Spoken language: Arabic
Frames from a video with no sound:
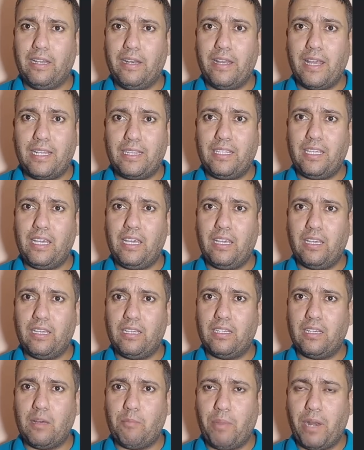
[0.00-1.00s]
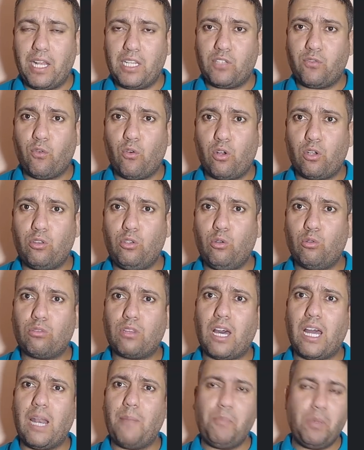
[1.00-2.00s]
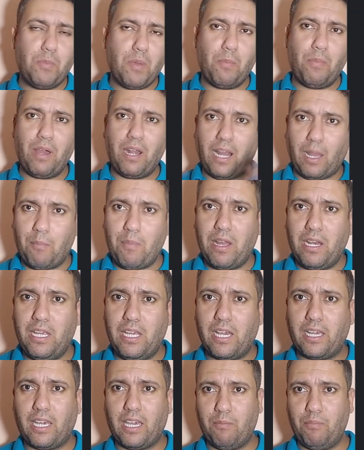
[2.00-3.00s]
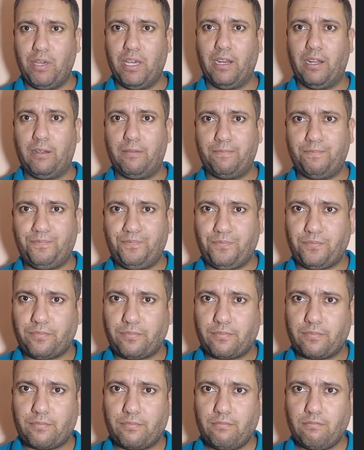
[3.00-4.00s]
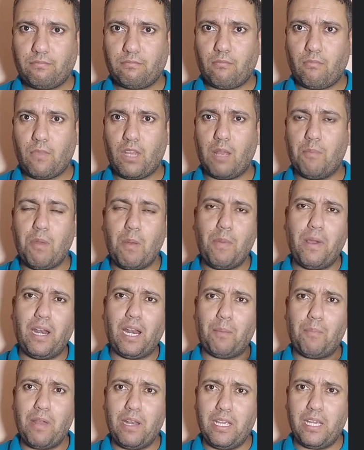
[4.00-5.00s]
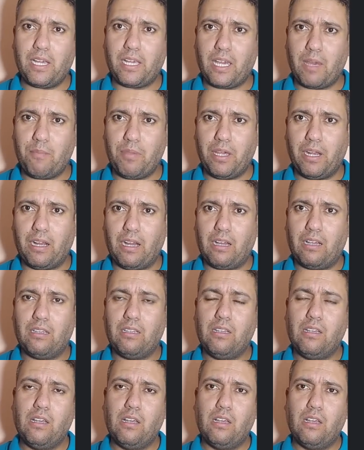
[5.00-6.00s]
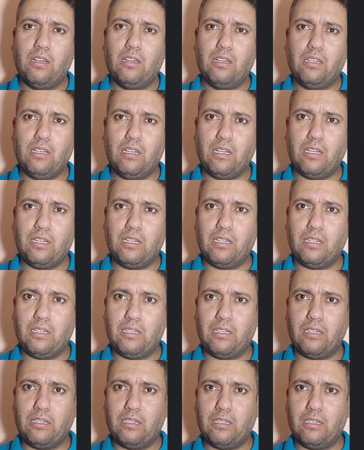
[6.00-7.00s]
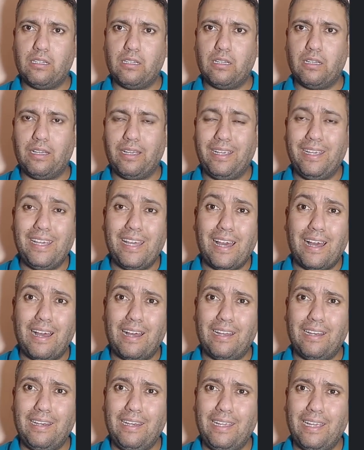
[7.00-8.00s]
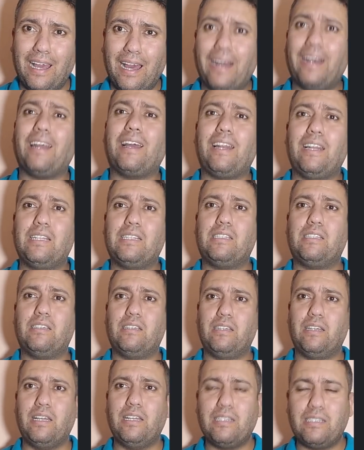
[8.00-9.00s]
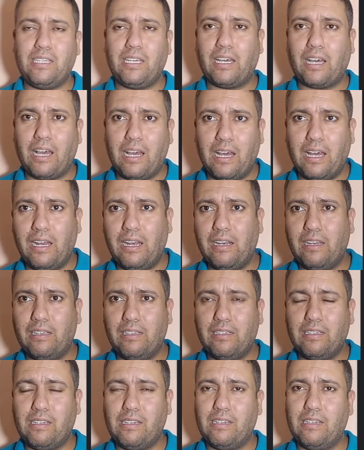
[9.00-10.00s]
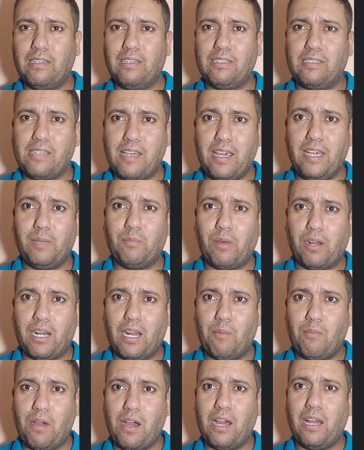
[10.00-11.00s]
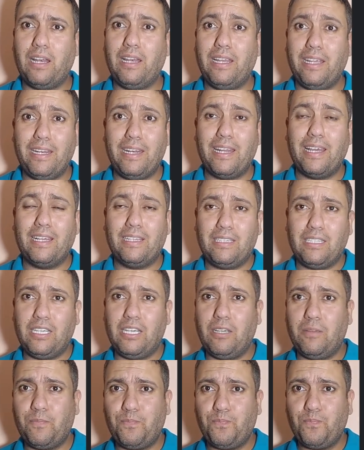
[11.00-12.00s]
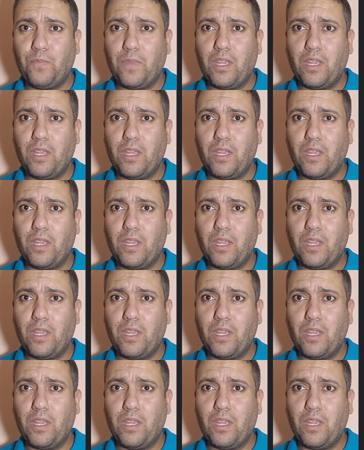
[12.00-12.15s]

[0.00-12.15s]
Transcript: نادي برنتفورد آه، يطالب بمبالغ مالية كبيرة مبالغ مالية كبيرة آه، هي اللي عرقلت انتقال آه، سعيد بن رحمة لنادي